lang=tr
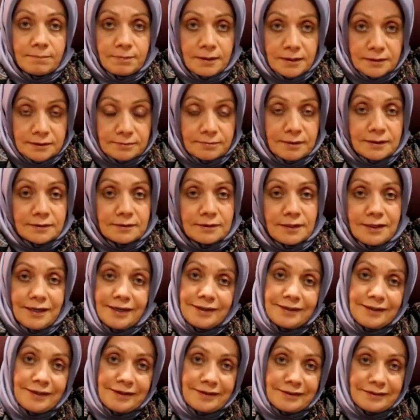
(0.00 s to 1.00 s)
apartmanda
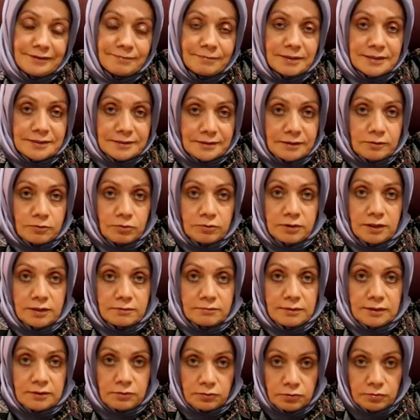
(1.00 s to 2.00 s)
her yerde maske
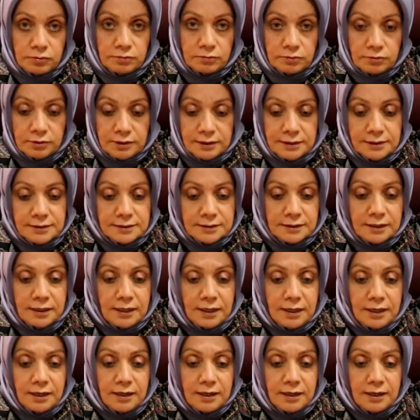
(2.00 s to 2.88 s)
kullanmak durumundayız.